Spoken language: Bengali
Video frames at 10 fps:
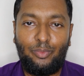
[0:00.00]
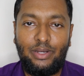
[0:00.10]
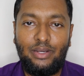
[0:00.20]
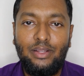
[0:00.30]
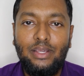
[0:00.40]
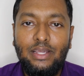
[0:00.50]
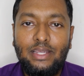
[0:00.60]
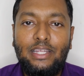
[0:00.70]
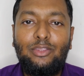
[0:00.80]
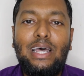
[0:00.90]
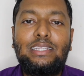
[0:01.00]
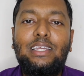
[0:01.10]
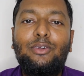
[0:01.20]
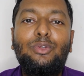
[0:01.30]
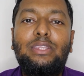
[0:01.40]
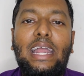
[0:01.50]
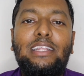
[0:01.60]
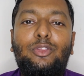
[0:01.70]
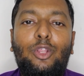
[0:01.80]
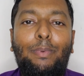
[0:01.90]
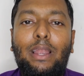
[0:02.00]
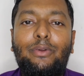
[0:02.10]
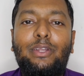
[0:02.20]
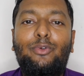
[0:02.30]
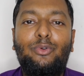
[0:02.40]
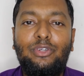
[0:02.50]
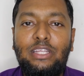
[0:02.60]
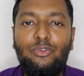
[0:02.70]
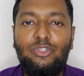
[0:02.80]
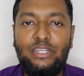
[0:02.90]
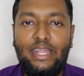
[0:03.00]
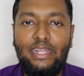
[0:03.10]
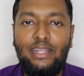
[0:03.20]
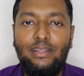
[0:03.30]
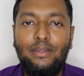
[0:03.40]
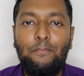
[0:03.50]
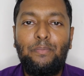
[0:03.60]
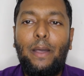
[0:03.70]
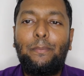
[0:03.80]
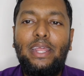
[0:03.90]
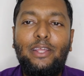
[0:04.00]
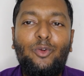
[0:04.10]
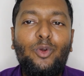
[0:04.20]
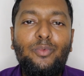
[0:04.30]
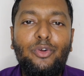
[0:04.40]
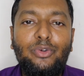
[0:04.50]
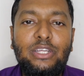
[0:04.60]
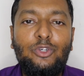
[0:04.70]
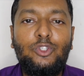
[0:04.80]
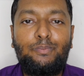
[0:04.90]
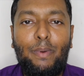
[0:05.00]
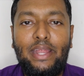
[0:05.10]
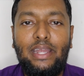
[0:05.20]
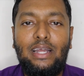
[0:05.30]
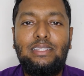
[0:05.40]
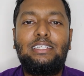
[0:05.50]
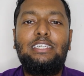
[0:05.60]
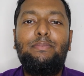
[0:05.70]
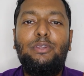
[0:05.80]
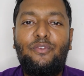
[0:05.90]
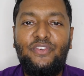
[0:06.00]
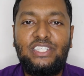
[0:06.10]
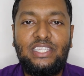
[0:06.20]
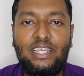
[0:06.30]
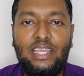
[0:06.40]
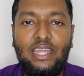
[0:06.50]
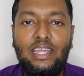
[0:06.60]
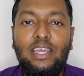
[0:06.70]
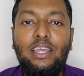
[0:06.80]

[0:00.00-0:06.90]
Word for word: করবেন কিন্তু আজকে কোনো দায়িত্ব পালনের কোনো নিউজ নেই আমরা এরকম কোনো নিউজ পাই না যে ডিবি অফিস থেকে